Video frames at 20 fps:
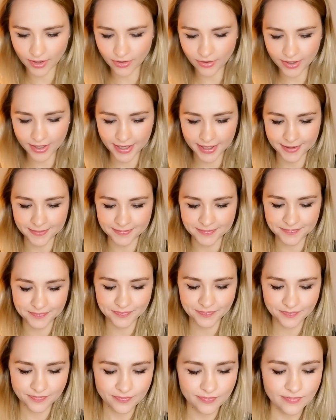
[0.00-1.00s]
Okay.
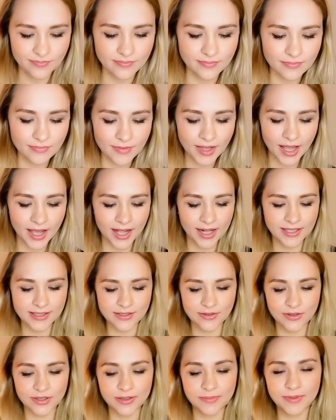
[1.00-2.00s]

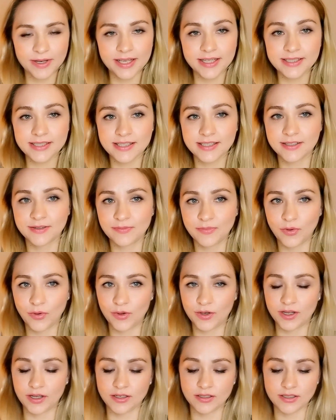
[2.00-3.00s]
Also im letzten
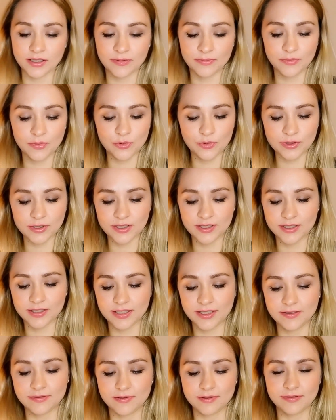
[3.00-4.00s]
Monat im
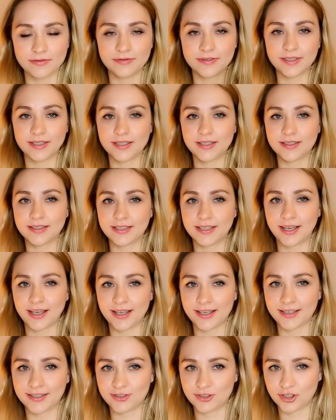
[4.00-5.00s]
Positiven fehlen die
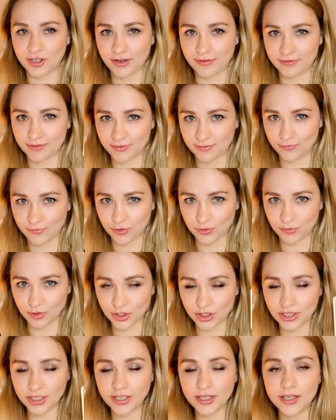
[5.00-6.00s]
Eigenschaften vom
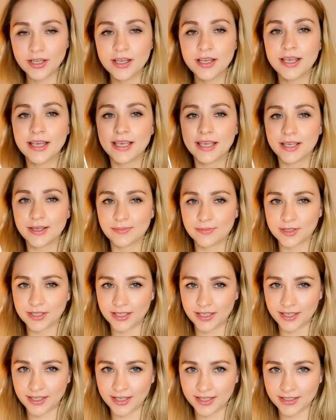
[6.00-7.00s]
Stier, im
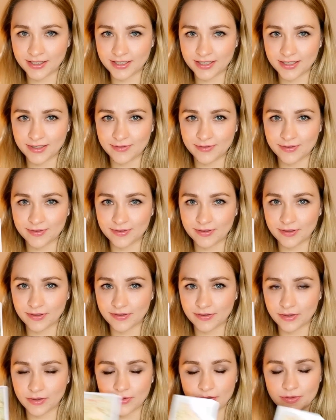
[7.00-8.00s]
Negativen
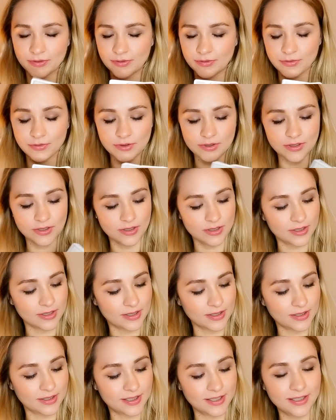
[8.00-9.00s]
äh, äh, und
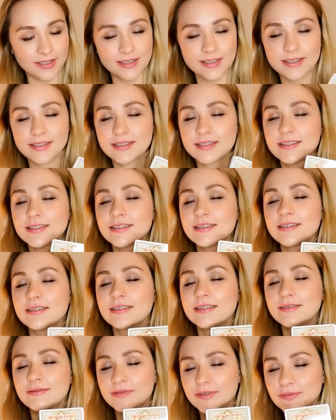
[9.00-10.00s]
äh, dieses
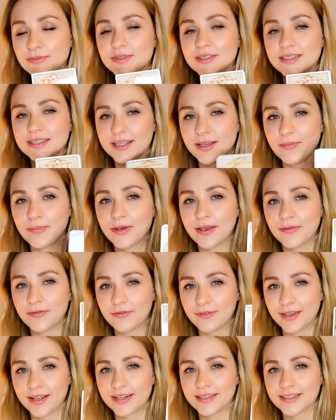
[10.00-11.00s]
äh, in, im Dezember
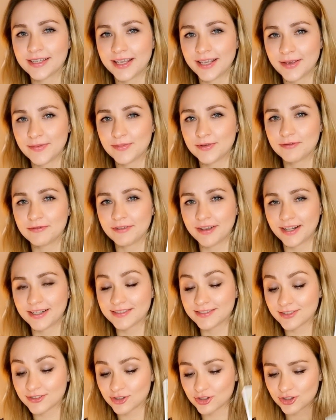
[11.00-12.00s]
fällt
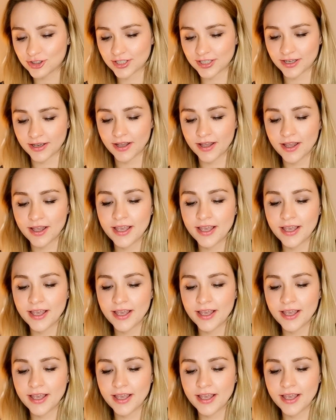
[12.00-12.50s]
ebenfalls der Stier.